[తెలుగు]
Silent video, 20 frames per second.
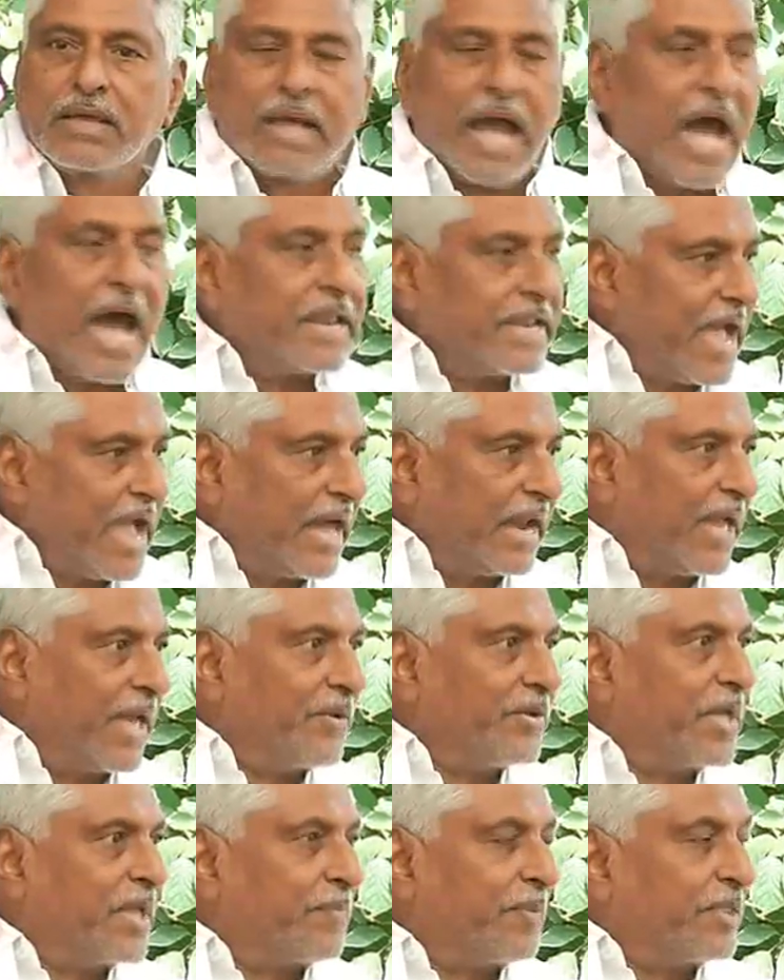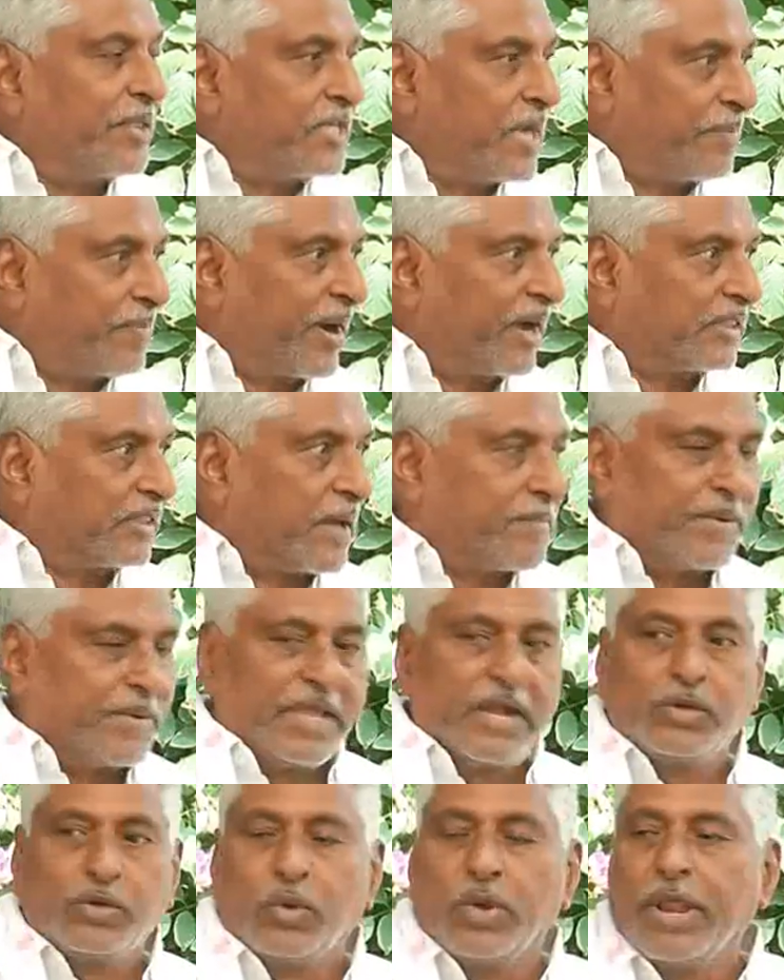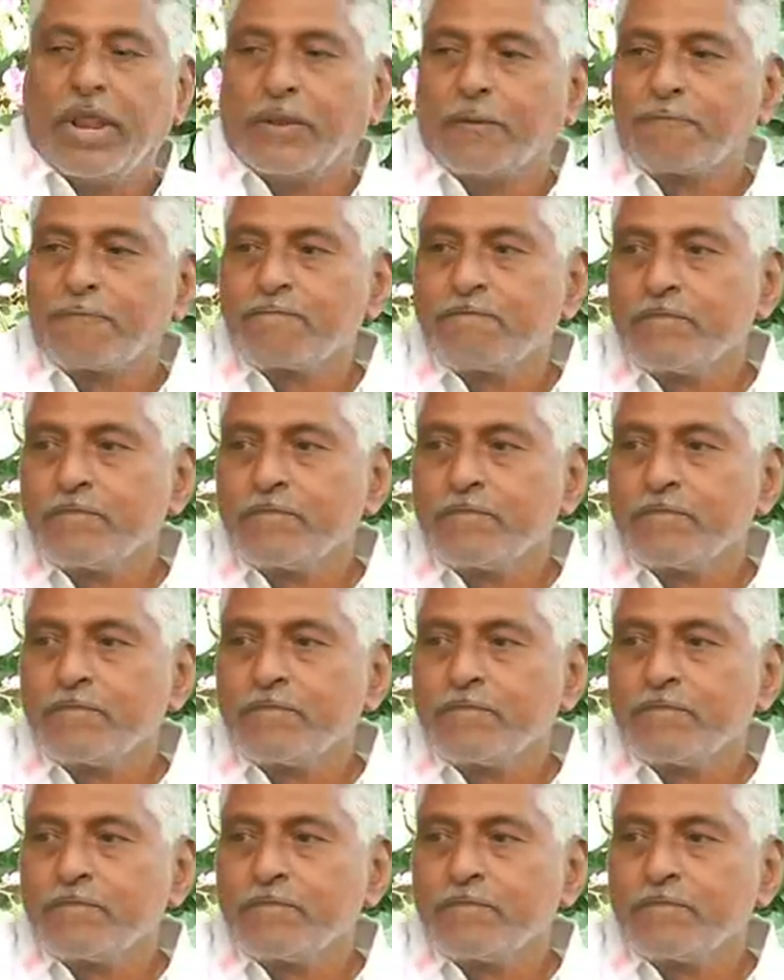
కార్యాలయం అని చెప్పని చెప్పక తప్పదంటూ నేను